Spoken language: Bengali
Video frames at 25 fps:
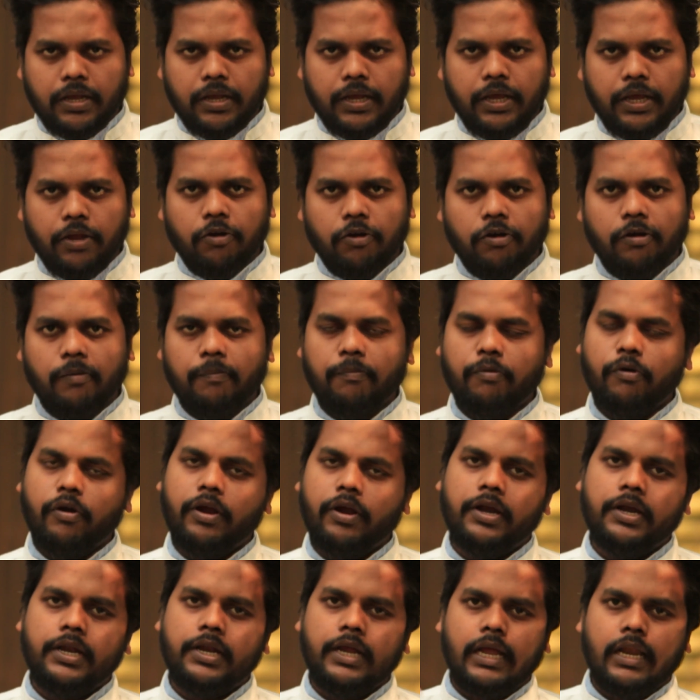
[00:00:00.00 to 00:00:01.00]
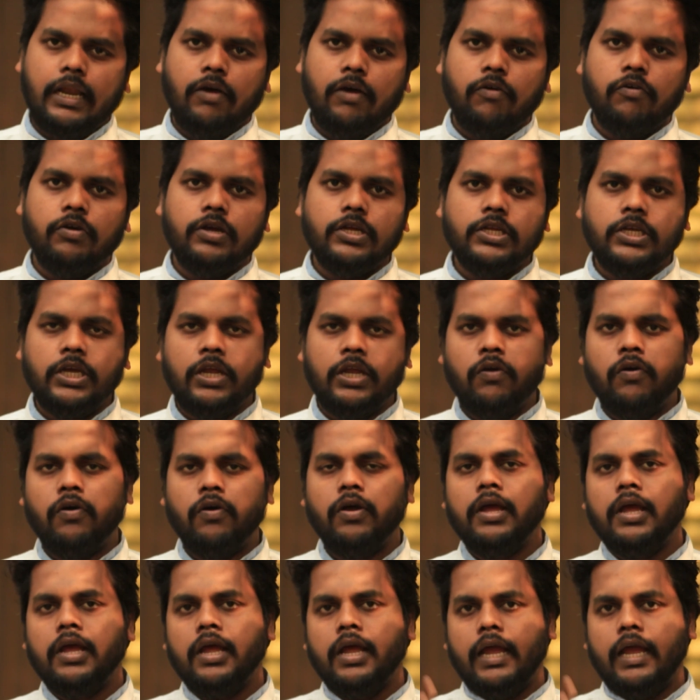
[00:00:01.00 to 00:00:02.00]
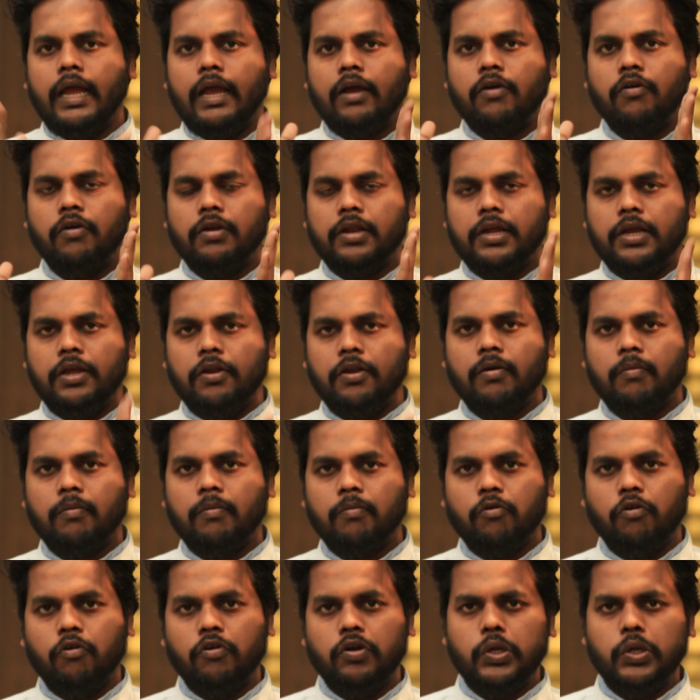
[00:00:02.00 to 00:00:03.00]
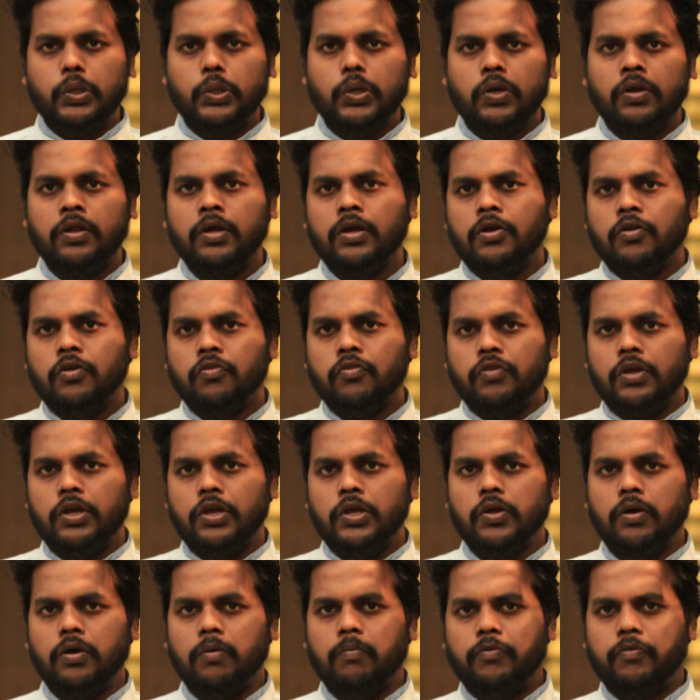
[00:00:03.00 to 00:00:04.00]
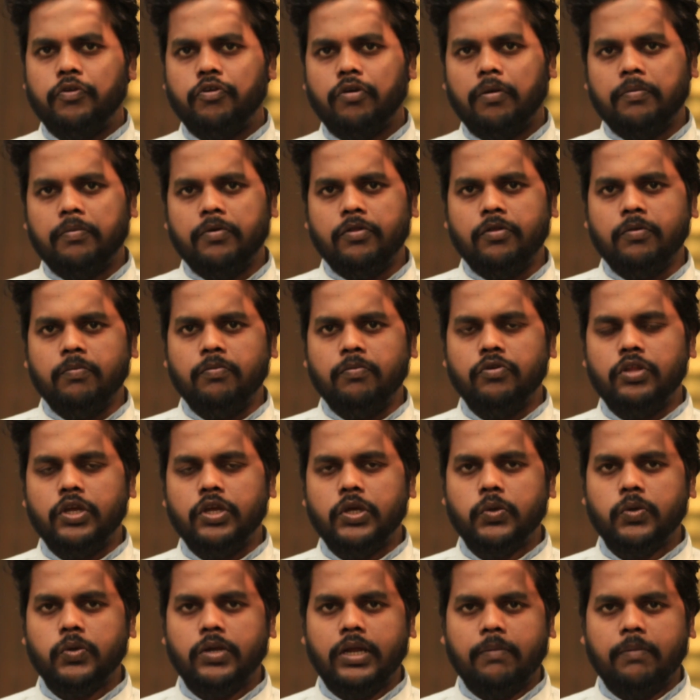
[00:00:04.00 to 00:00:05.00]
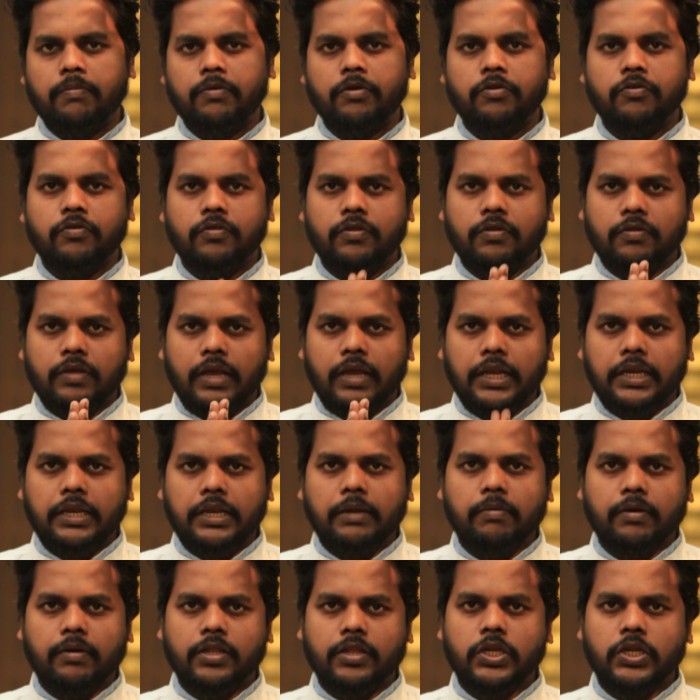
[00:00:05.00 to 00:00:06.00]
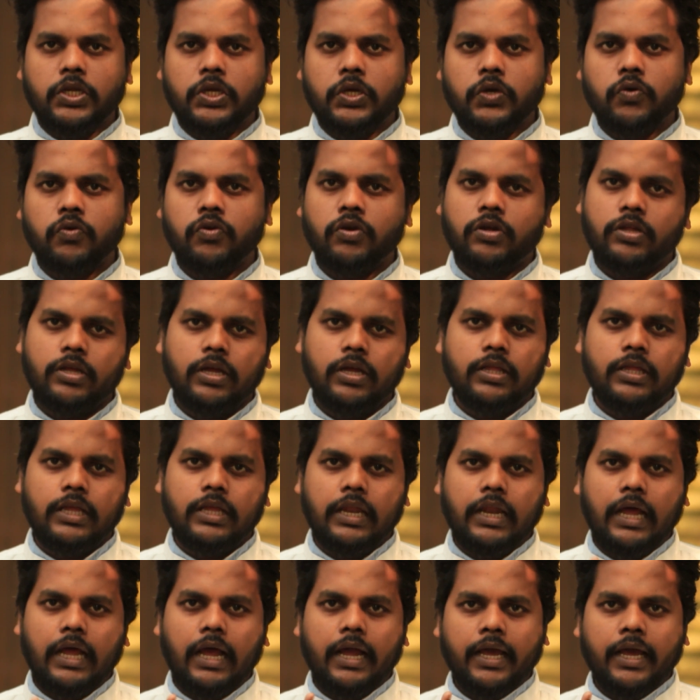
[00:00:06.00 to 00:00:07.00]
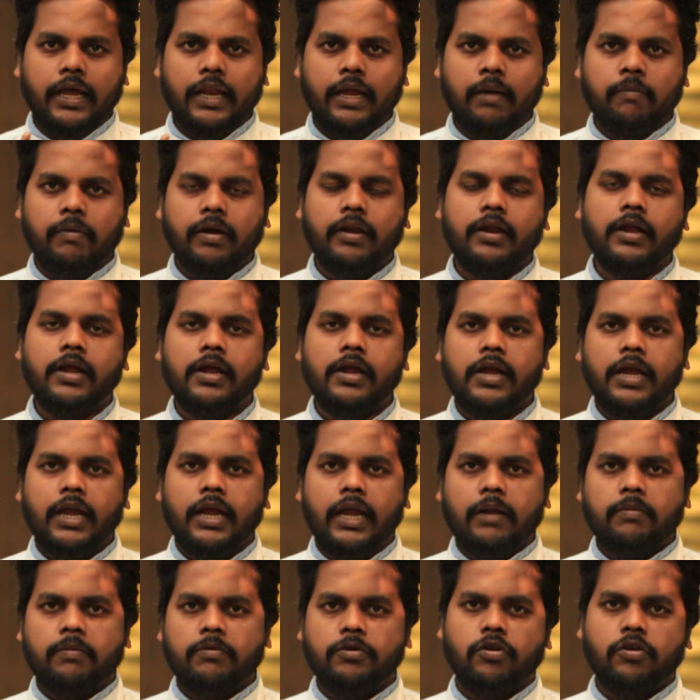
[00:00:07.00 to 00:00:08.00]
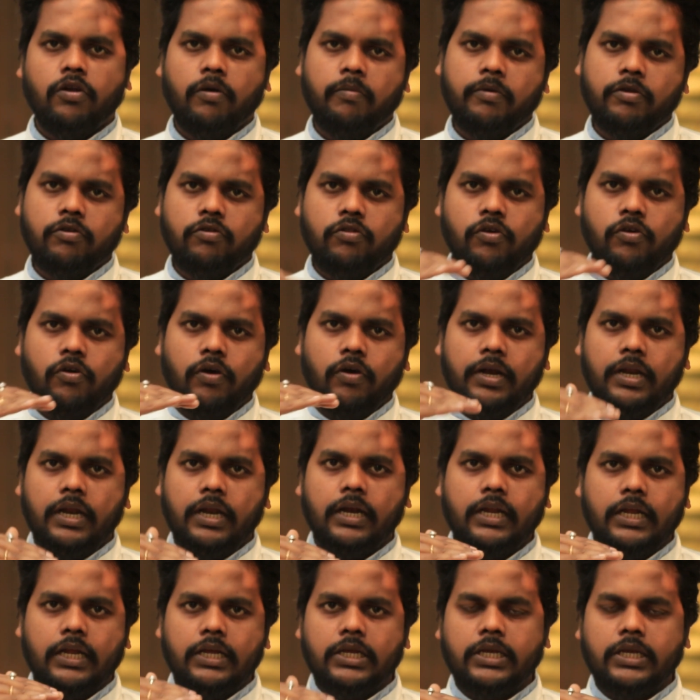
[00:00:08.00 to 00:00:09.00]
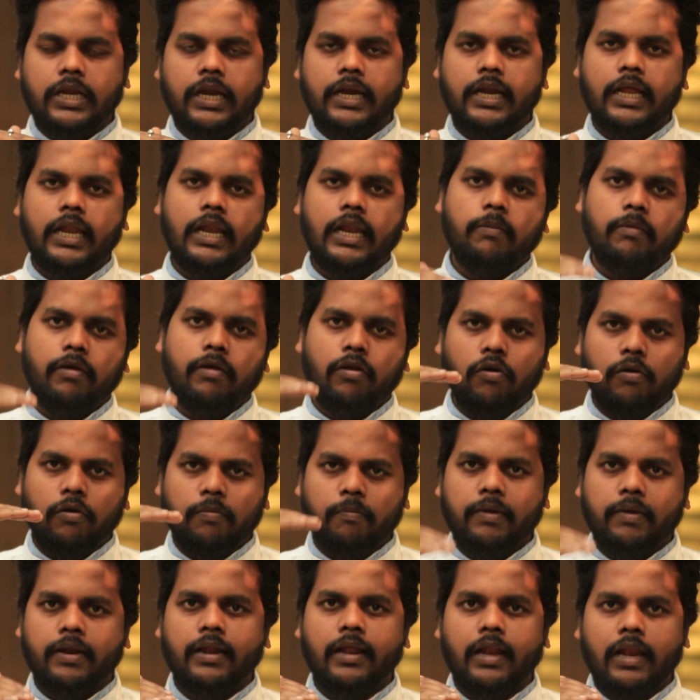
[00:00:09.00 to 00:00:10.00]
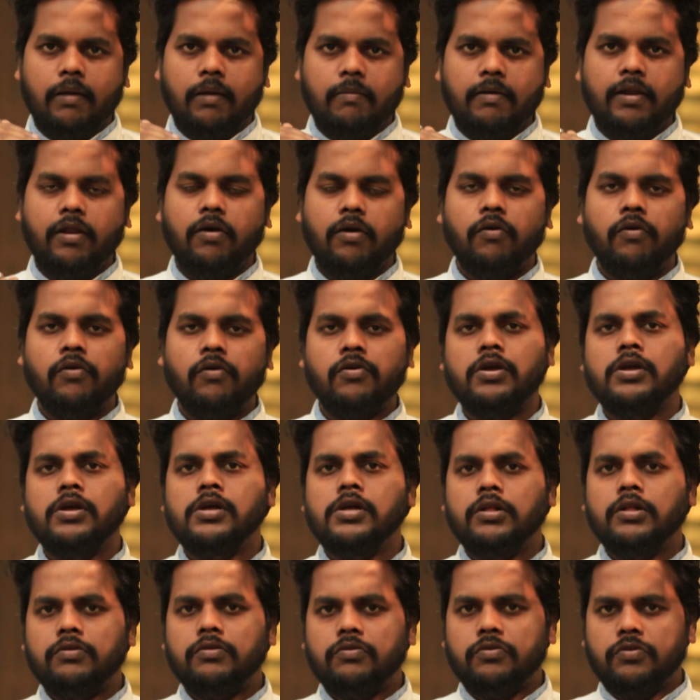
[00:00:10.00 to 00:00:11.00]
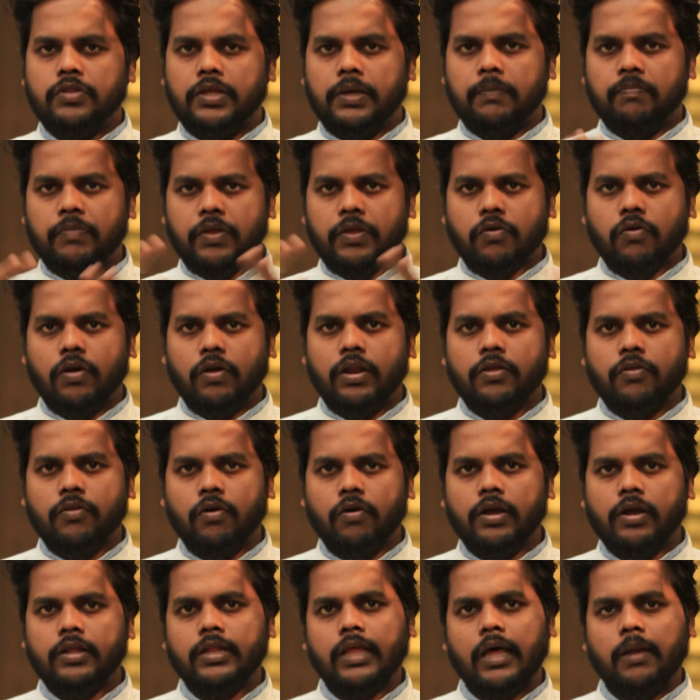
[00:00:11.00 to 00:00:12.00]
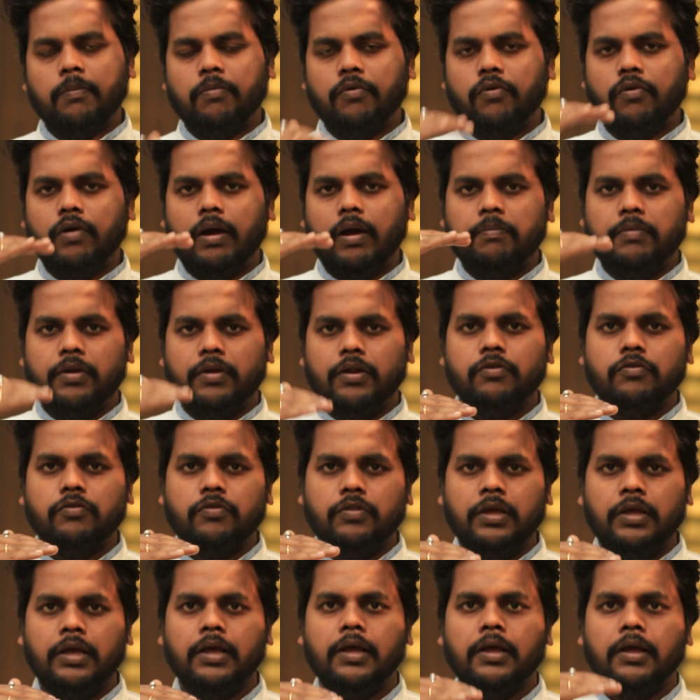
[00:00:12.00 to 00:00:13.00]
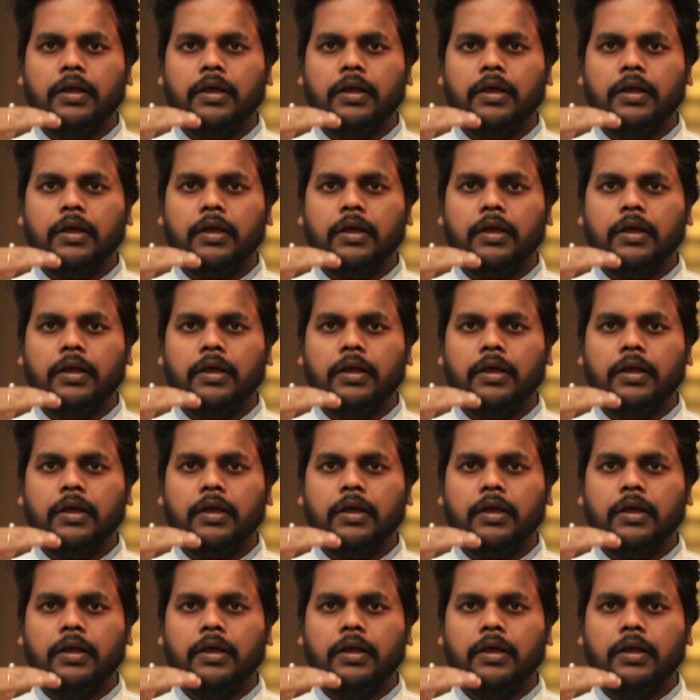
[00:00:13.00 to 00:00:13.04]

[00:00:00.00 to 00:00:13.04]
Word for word: কীরকম পয়েন্টটি এলা হয়েছিল এখন কীরকম কন্ডিশন তো এইসব সব কিছু বুঝে শুনে আপনারা যদি এইট্টি পার্সেন্ট শিওর হয়ে যান দেন না এখানে আমার অ্যাডমিশন হবে যদিও এটি একটি স্ট্যান্ডার্ড লেভেল হোক মিডিল লেভেলে হোক যদি কলেজ হয় তারপরেও আপনারা যদি